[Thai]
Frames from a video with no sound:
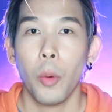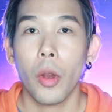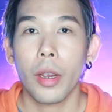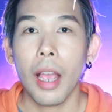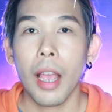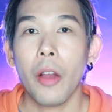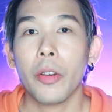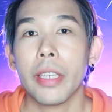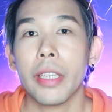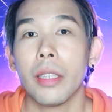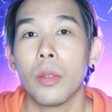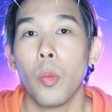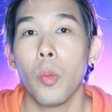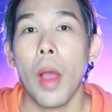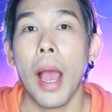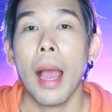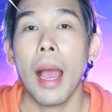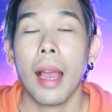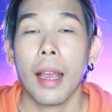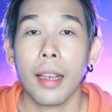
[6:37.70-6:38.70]
พวกเขาคิด
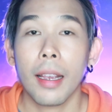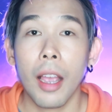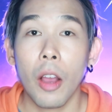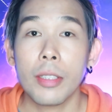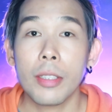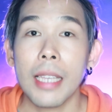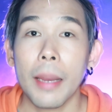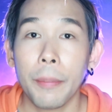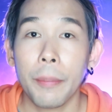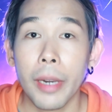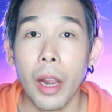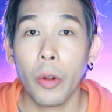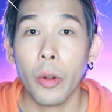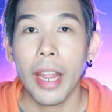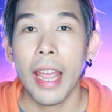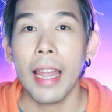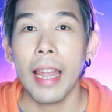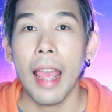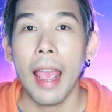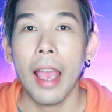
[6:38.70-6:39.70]
ว่าเขาจับเรา
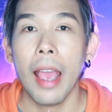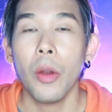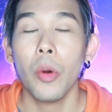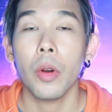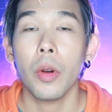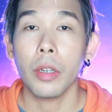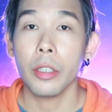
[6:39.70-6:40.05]
ได้แล้ว